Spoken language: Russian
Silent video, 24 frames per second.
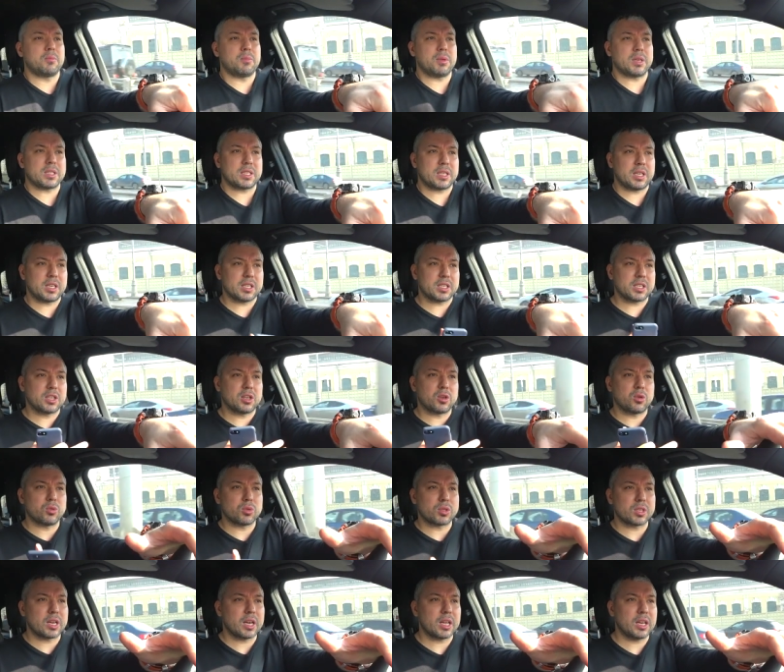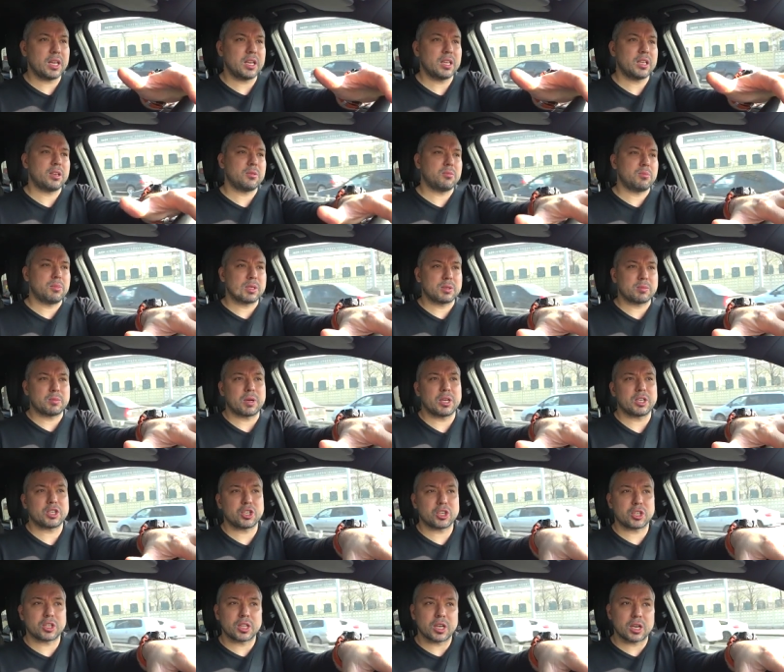без резких ускорений, без
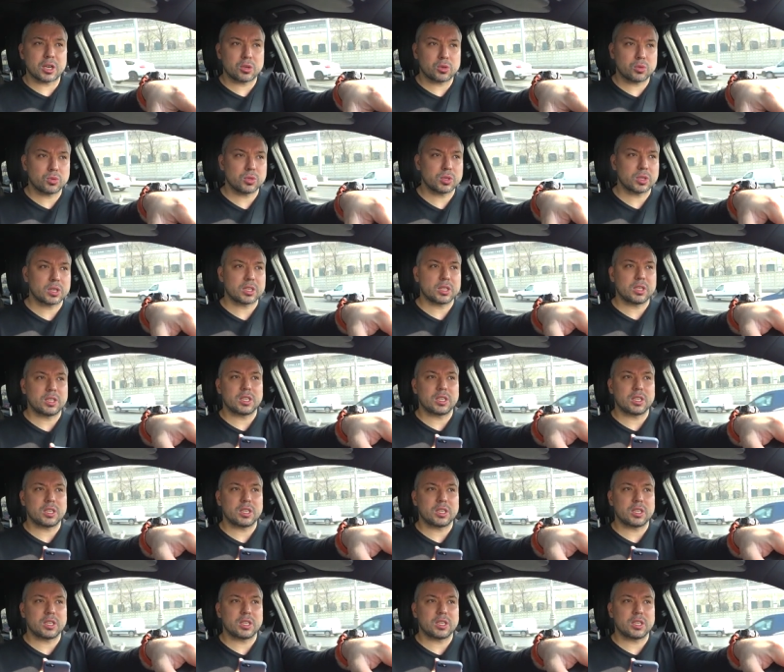больших нагрузок,